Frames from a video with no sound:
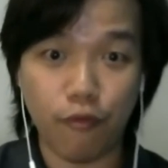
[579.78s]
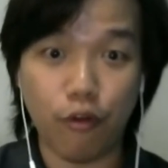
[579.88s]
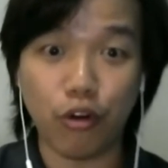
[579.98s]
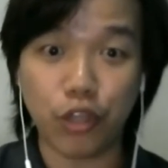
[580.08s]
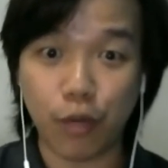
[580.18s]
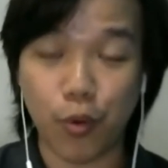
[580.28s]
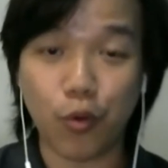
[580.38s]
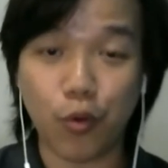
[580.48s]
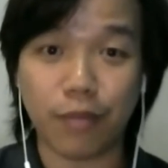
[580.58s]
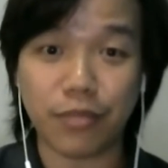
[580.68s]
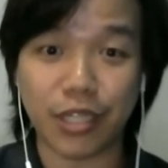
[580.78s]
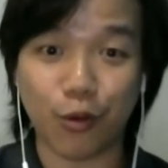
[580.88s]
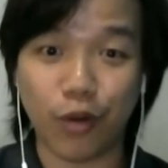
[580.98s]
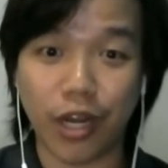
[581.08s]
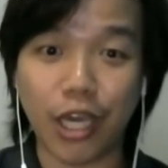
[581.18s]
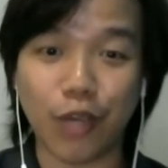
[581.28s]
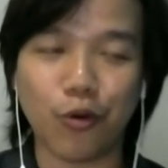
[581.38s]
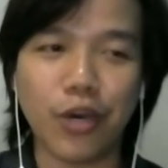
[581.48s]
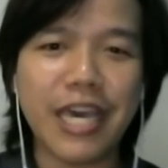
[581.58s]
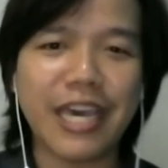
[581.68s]
or volunteer programs ng
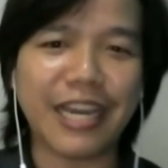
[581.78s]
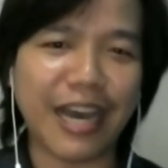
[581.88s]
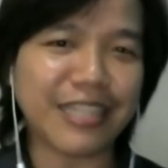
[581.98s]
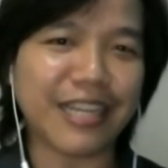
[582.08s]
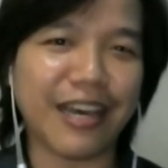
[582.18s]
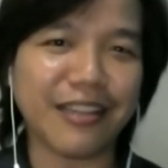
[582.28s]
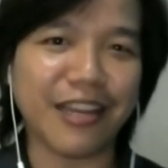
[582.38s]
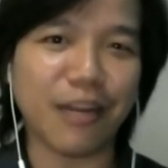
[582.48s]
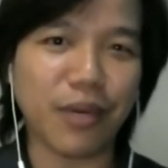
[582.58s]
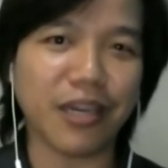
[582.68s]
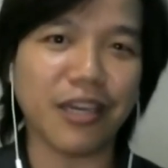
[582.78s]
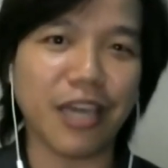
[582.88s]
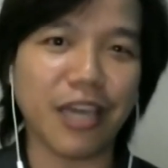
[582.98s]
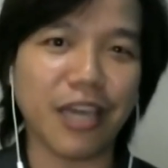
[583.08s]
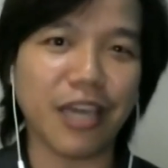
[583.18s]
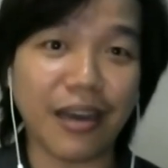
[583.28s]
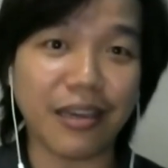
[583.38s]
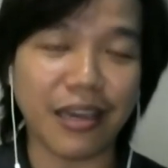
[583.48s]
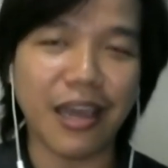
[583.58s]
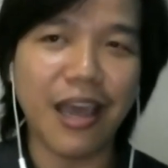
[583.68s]
kolehiyo. Inaasahan din na magiging
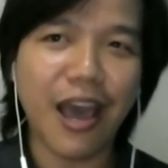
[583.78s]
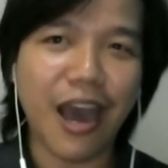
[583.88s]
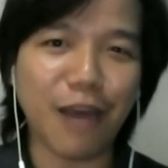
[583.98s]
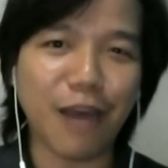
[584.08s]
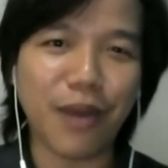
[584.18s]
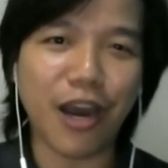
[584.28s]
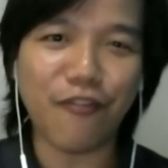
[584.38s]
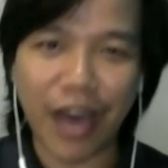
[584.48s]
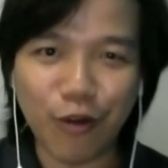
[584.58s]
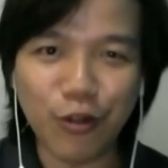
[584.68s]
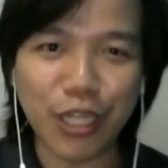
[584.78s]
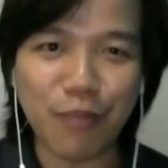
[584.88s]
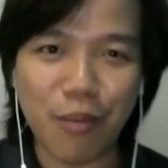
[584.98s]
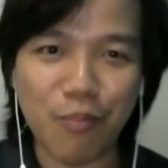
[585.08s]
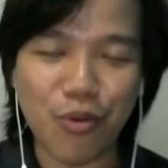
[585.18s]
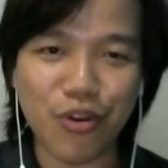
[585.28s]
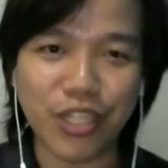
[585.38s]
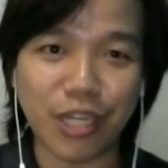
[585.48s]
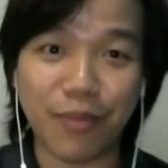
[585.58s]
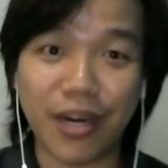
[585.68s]
bahagi ang mga faculty
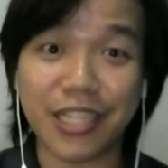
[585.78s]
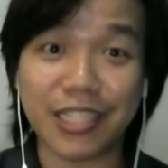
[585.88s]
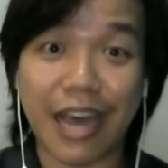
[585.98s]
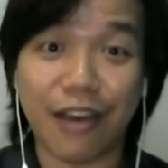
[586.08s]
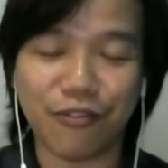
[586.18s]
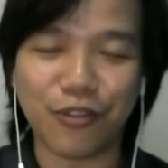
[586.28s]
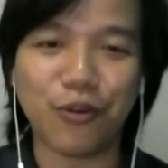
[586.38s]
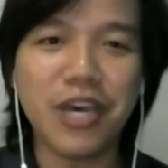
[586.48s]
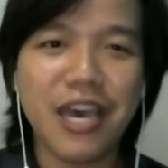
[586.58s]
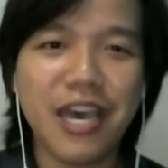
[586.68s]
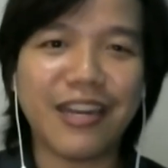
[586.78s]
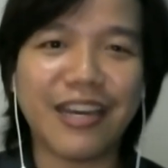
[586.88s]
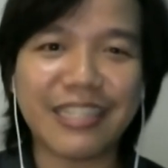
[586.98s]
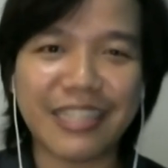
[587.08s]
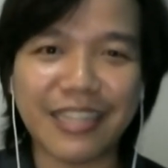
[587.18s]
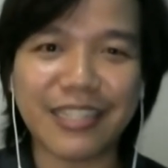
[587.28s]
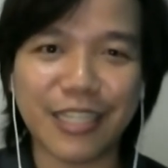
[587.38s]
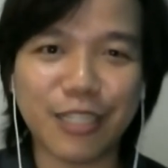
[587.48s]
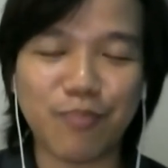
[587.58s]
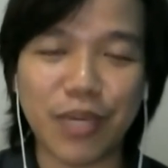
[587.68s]
members at mga staff no, ng
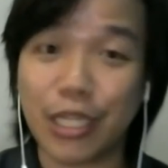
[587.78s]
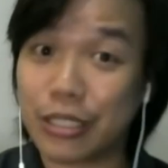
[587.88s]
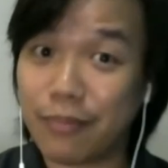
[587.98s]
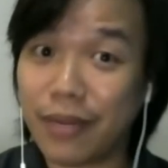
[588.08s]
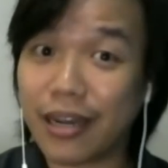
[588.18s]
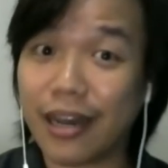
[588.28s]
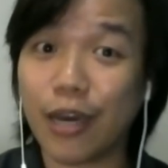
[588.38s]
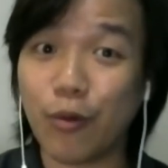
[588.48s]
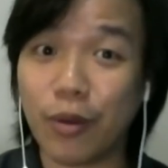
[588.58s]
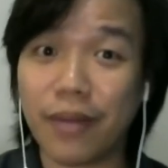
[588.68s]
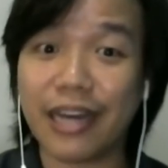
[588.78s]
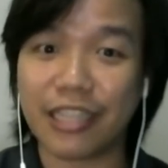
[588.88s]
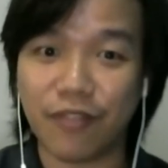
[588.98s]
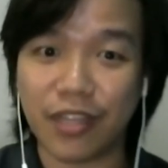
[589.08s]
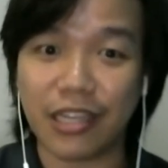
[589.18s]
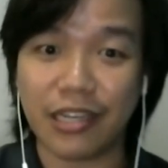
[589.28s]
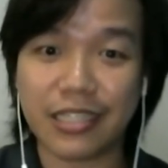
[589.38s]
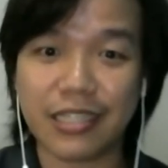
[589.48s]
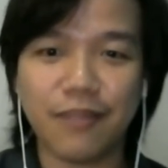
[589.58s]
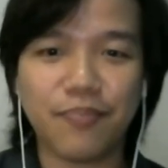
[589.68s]
CSSP sa mga gagawing mga
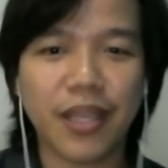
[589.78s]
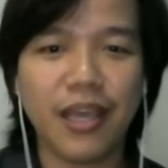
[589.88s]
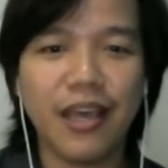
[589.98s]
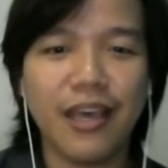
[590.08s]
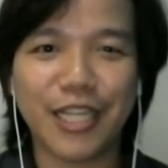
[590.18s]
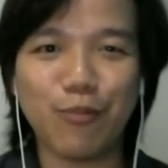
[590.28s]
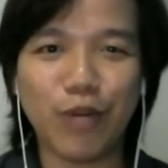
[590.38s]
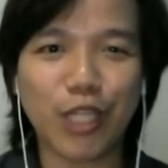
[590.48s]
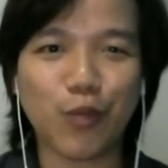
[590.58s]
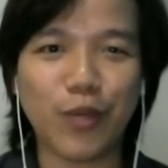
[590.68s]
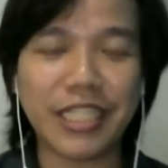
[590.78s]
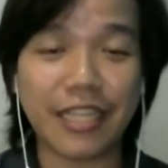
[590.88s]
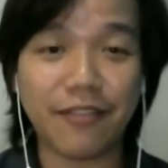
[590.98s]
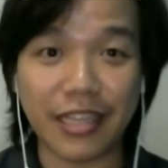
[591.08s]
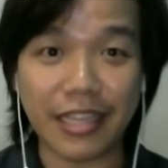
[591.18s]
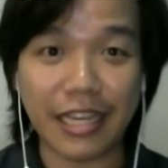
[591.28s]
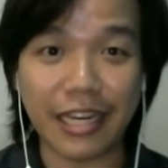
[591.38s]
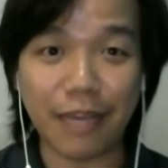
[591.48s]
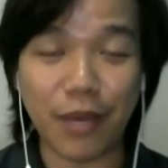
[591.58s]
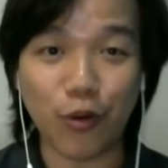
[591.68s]
activities. Simula
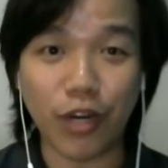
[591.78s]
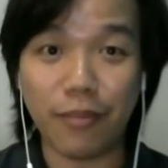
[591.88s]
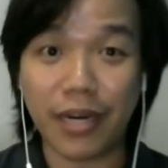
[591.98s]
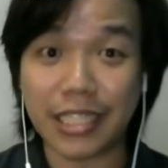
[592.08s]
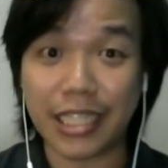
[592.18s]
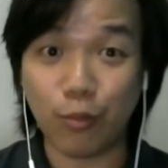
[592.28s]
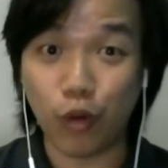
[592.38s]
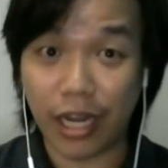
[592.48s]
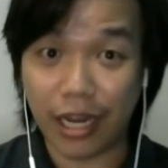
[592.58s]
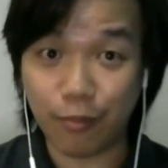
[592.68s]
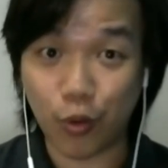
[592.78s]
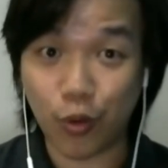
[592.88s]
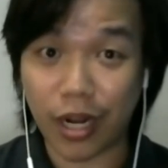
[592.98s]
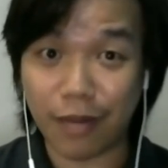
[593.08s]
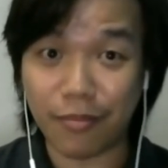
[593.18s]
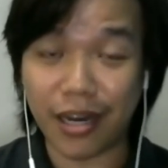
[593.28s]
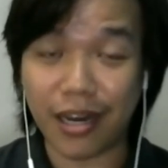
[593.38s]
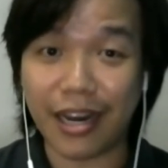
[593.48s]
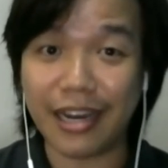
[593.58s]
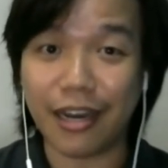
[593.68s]
2017 ay meron na mga sinimulang
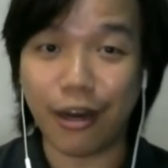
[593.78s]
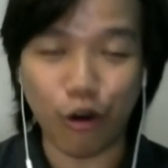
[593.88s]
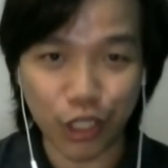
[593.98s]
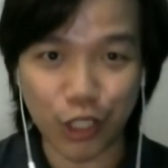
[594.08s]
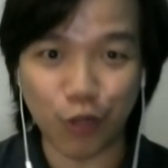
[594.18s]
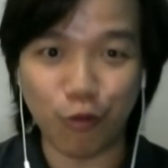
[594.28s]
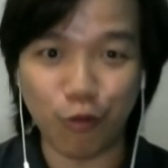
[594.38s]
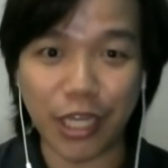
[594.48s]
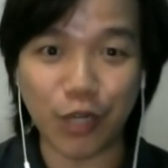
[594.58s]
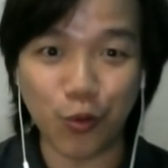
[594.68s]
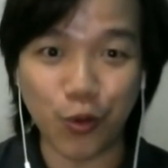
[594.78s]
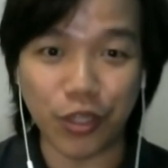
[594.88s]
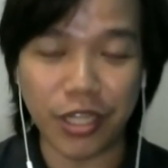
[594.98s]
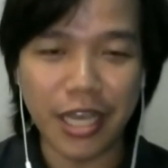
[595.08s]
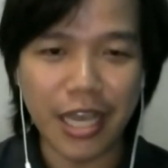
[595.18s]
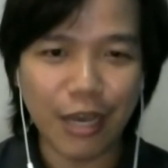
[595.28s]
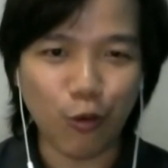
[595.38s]
programa ang Oslo Pahinungod.